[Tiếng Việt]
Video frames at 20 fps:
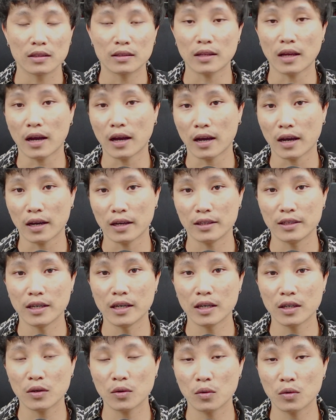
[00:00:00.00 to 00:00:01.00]
thà
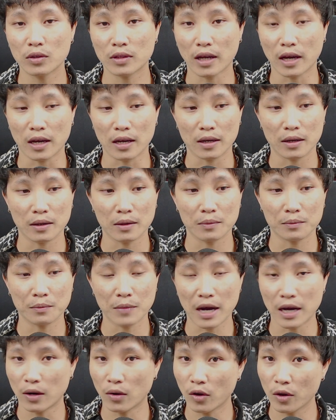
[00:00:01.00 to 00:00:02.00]
dương cua tại
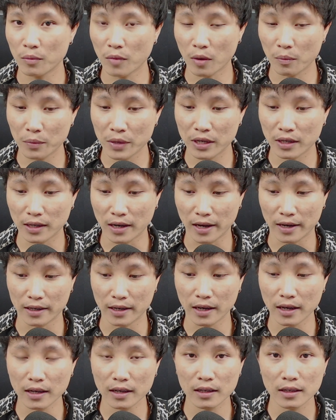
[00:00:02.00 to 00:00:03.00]
bàn lôi mọc pi gần lại
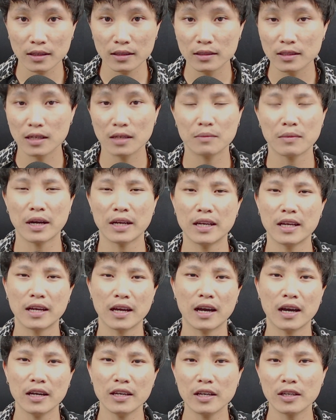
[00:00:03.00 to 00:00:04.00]
nát dương mining
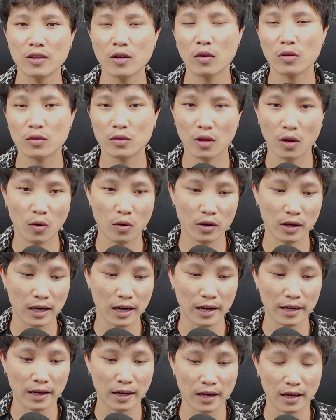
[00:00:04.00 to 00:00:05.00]
hái dương vô từ lụa nặng
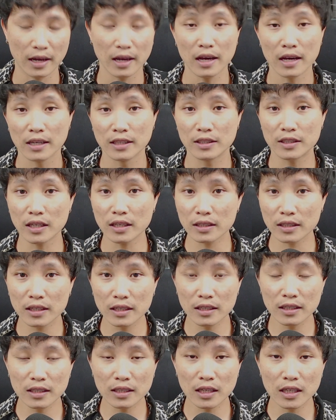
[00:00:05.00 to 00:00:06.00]
lại nà chẳng
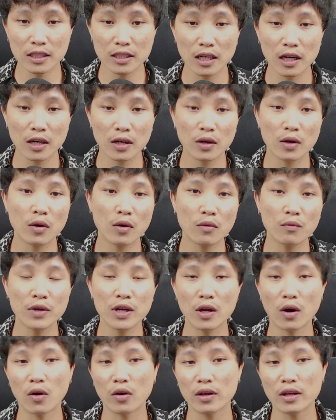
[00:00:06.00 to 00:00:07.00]
cứ nơi khăn non
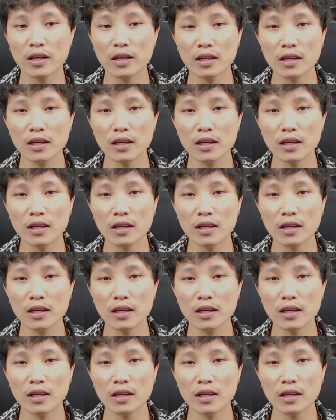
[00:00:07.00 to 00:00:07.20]
video ní